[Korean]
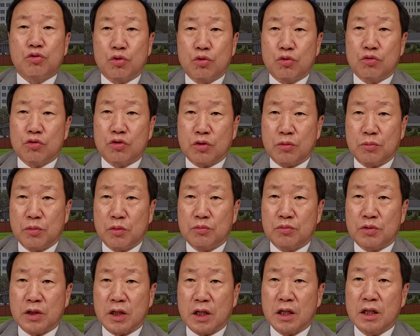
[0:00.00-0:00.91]
유동규 전
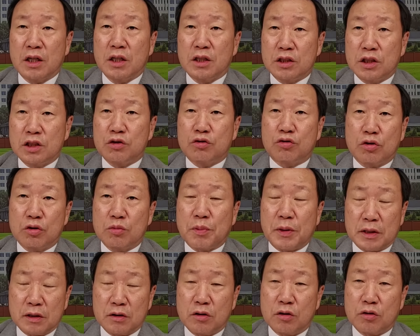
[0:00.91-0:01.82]
본부장 진술을
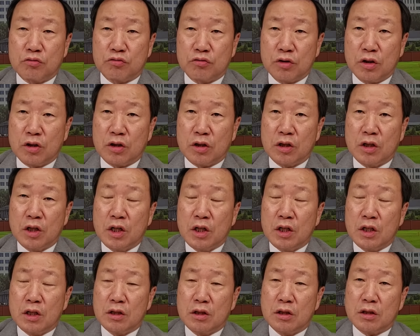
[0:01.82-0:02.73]
받은 거고요.
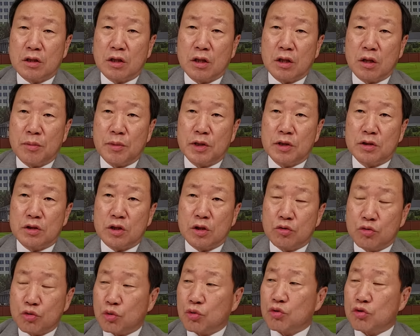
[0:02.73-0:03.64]
이렇게 되면 이제
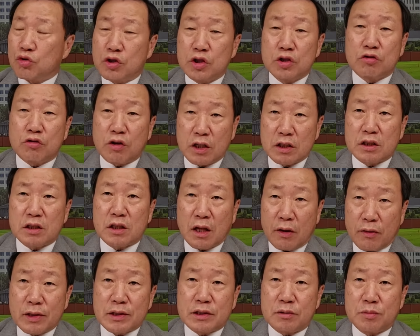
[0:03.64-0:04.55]
유동규 진술까지
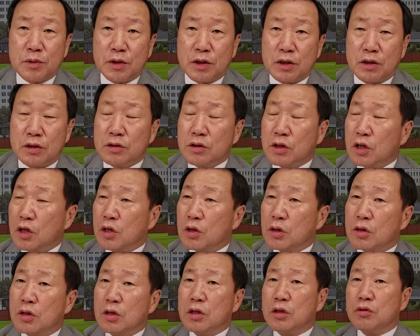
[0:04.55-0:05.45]
나왔으면
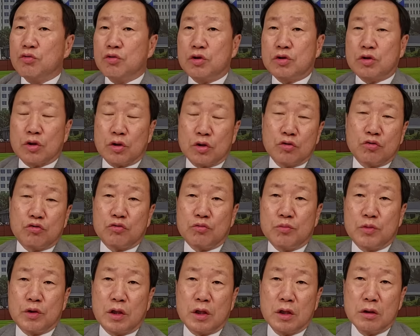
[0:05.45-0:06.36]
그 윗선은
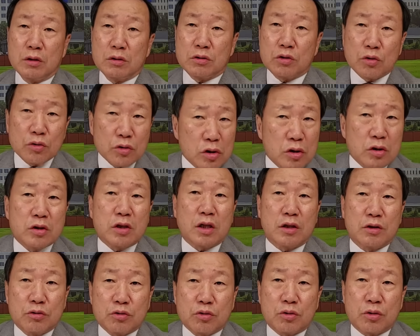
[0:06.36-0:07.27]
누굽니까?
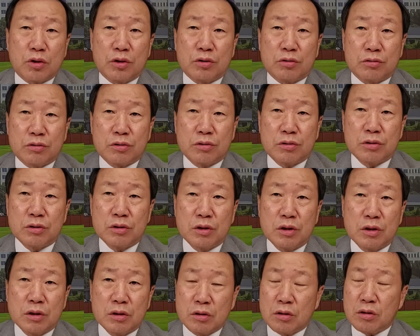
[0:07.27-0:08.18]
정진상이죠 결국.
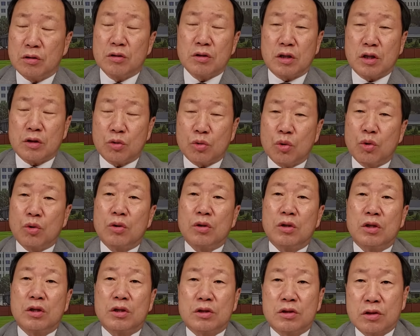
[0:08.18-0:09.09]
그러니까
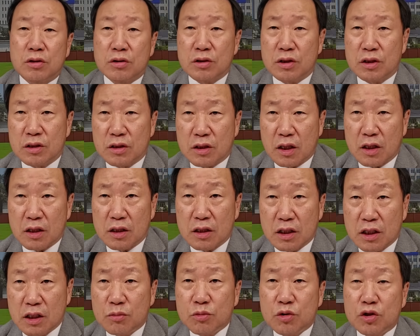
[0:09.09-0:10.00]
또
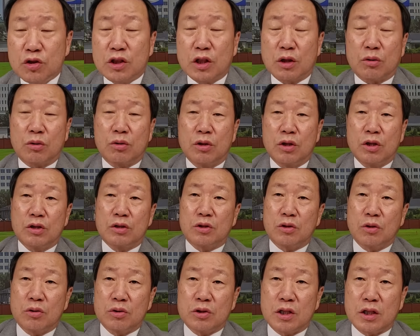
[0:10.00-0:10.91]
정진상을 이 문제로
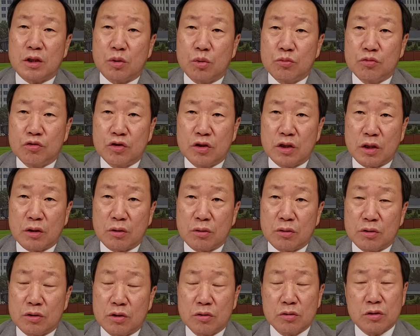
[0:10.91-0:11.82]
정자동
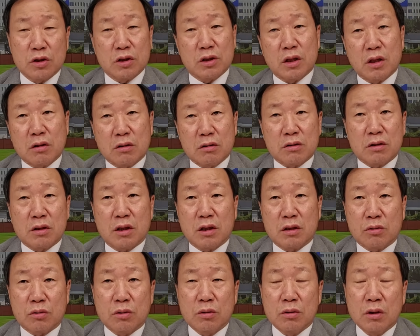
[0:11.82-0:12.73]
문제로 정진상
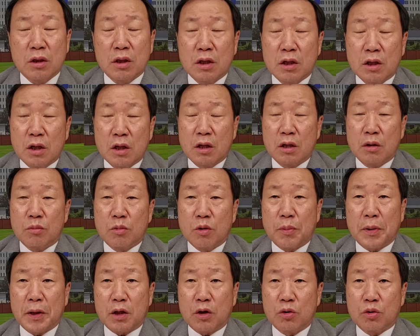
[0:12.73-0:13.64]
그렇잖아도 뭐
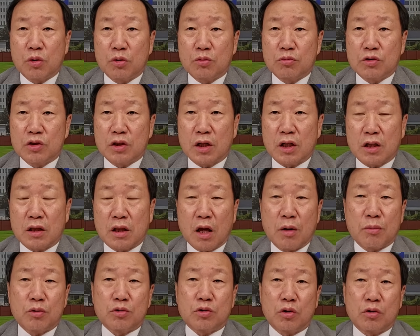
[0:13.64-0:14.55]
백현동 문제나
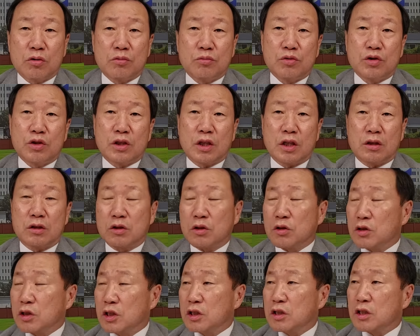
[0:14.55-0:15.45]
대북선거 문제
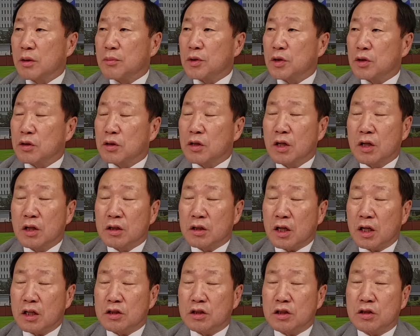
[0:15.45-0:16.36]
저 이재명
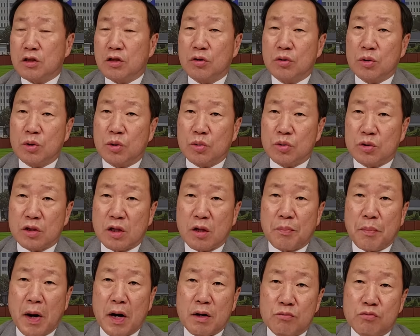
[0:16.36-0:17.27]
당시
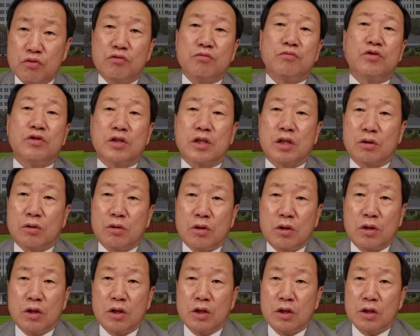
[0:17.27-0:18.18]
경기도지사 방북
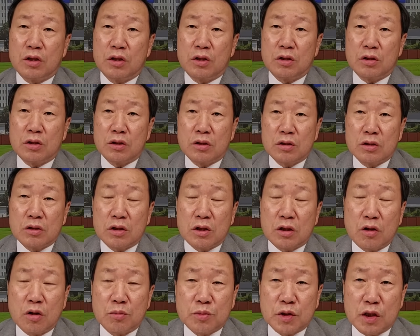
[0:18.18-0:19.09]
문제로
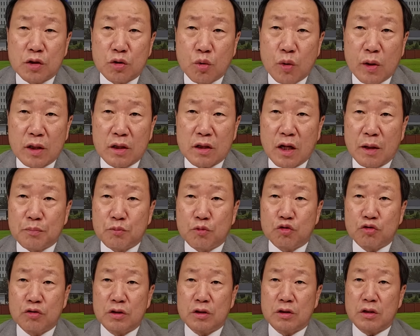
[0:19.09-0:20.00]
이제 검찰 소환을
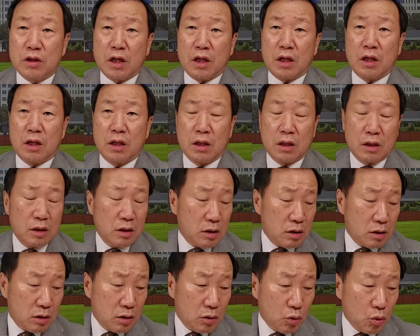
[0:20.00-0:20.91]
앞두고 있는데
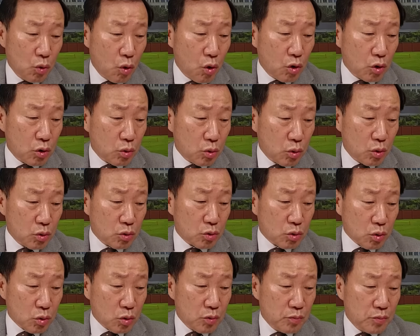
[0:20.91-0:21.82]
요것도
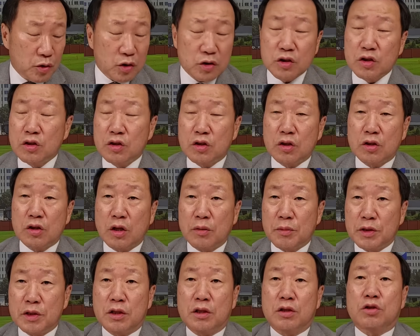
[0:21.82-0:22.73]
조금 더
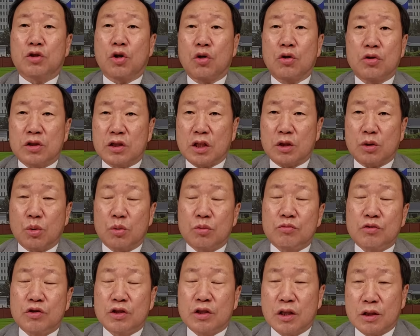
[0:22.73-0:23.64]
진전되면
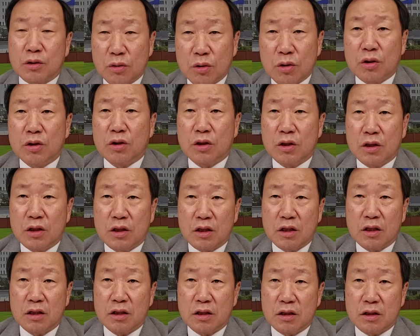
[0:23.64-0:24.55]
정자동 문제도
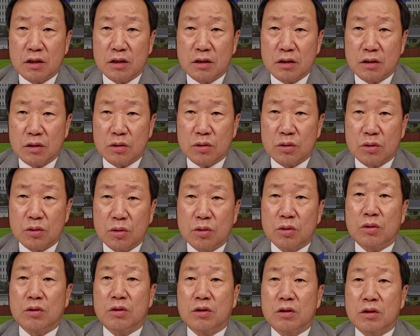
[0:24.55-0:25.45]

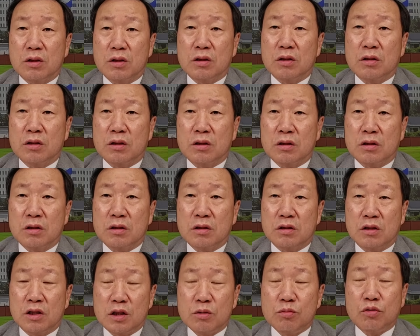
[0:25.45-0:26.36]
또
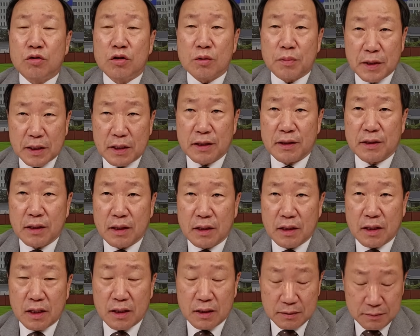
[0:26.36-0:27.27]
그 질문을 받아야
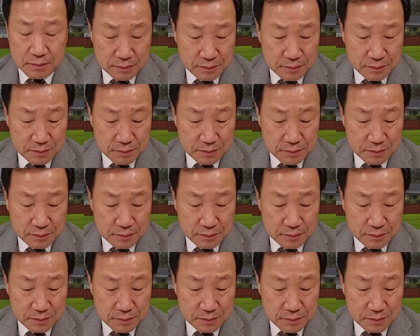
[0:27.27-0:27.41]
된다.